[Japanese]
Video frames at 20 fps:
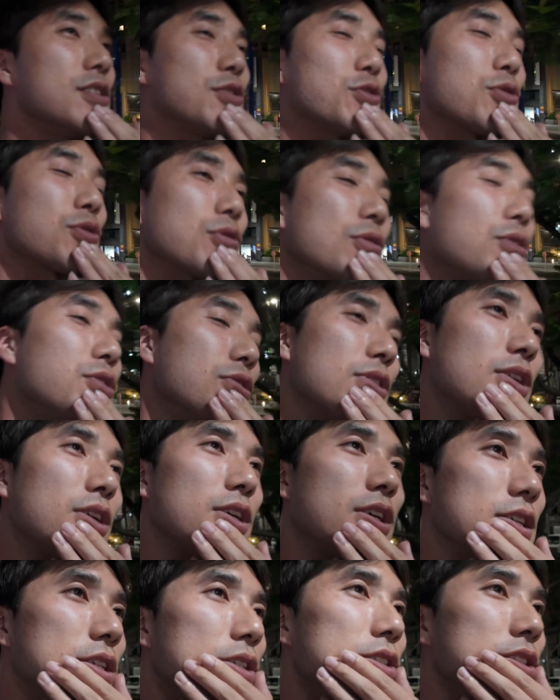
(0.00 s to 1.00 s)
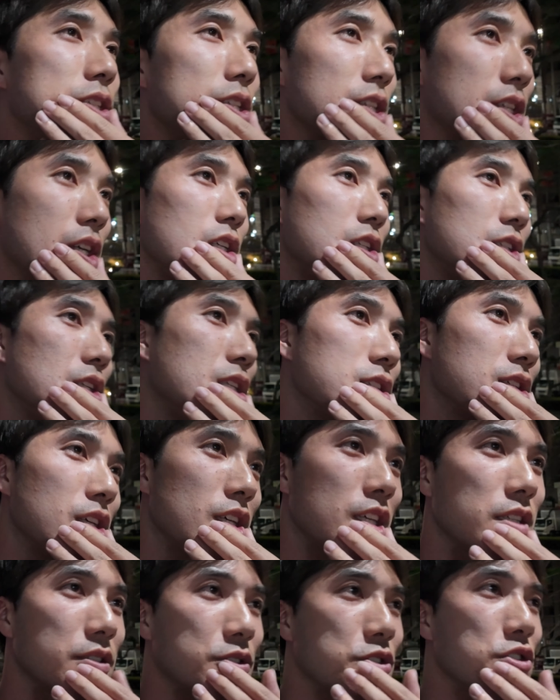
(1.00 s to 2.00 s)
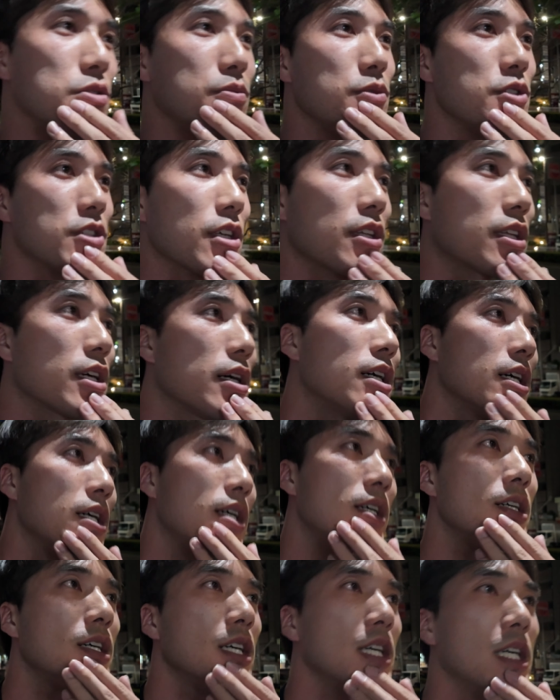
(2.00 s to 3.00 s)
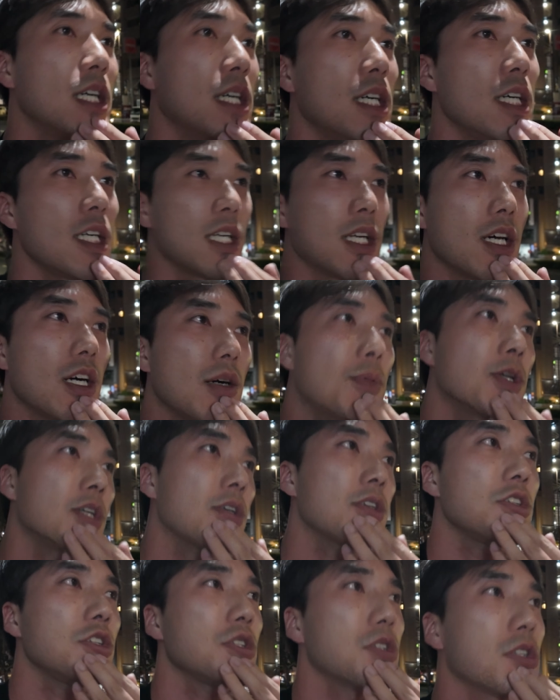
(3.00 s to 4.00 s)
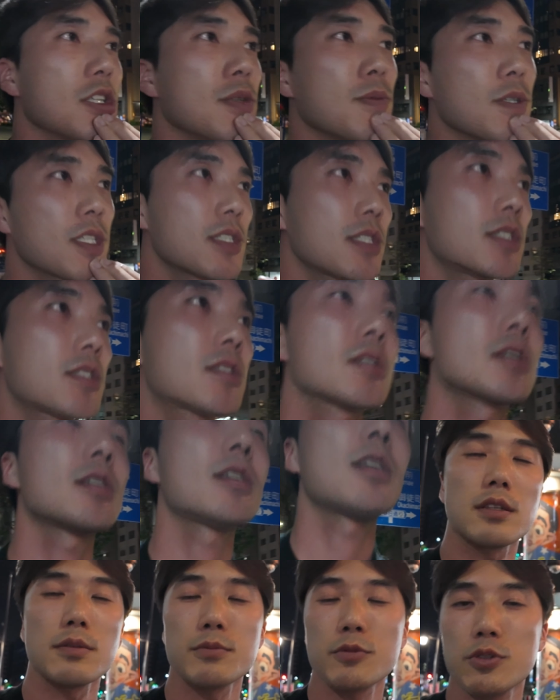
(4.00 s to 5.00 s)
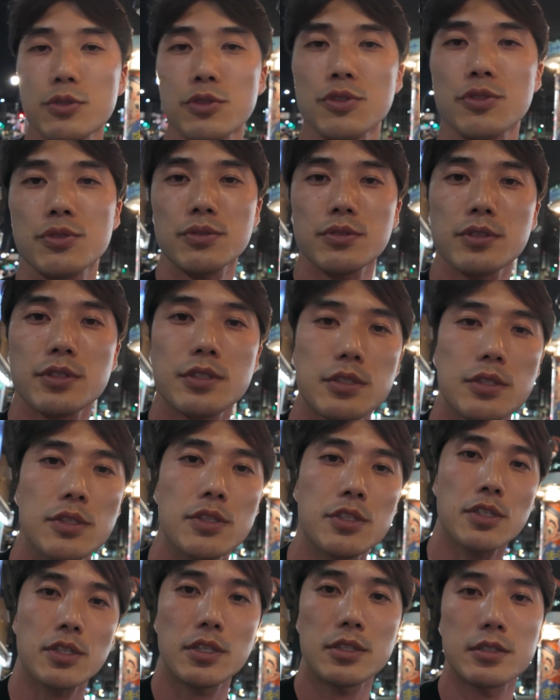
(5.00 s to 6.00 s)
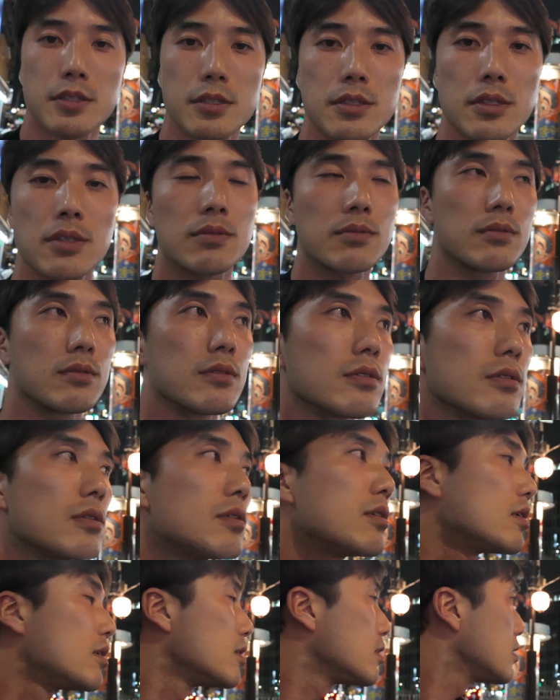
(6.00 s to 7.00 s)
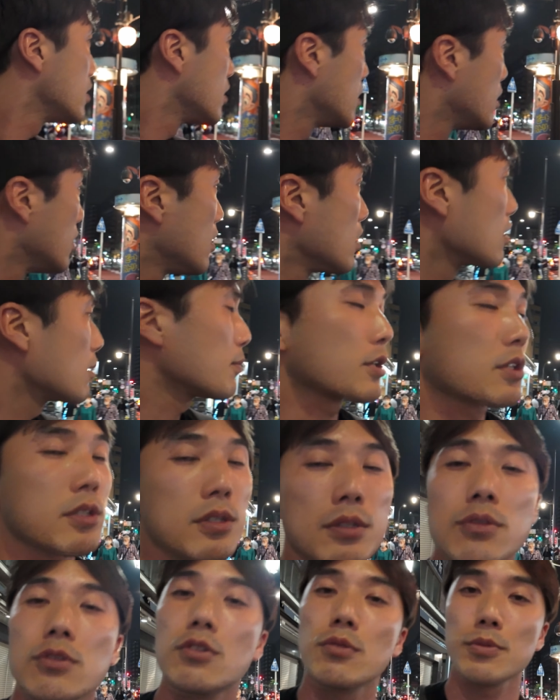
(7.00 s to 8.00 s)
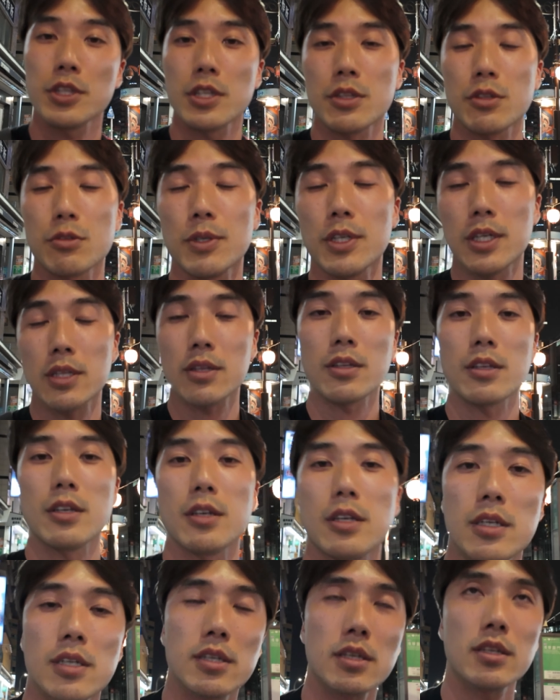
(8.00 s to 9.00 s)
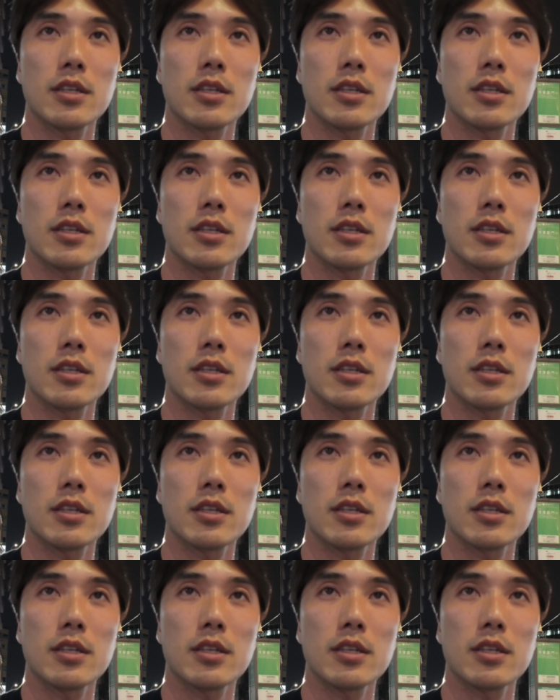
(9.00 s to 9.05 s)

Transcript: ちょっと前回レース系期間中に見つけたラーメン屋に行ってきますさあもう11時近いですけどやっぱ金曜日などもあって、